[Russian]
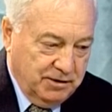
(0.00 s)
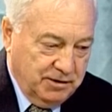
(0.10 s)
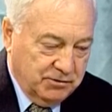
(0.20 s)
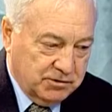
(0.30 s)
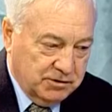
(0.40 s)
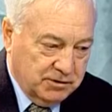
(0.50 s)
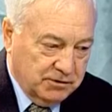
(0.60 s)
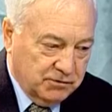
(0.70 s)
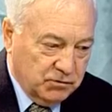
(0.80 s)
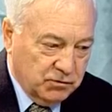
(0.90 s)
я
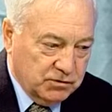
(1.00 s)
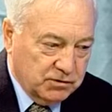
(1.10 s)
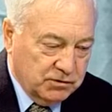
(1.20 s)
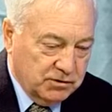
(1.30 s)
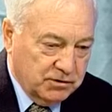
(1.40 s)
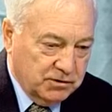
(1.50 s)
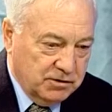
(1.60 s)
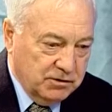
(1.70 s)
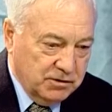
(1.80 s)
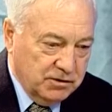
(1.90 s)
уже в тот же
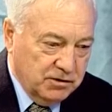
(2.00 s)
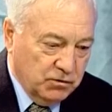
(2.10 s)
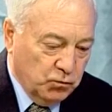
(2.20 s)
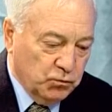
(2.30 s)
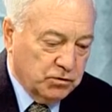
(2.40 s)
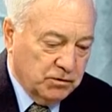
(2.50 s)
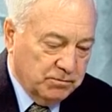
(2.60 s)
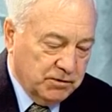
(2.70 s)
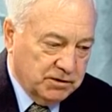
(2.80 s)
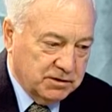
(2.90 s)
день
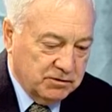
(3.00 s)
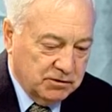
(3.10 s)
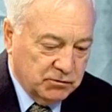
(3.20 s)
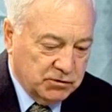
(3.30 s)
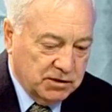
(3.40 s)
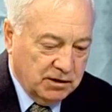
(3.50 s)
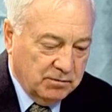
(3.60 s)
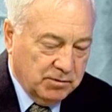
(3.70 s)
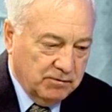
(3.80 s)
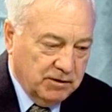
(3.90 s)
утром узнал
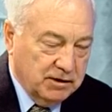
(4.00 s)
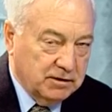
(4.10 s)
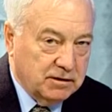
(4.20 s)
об аварии,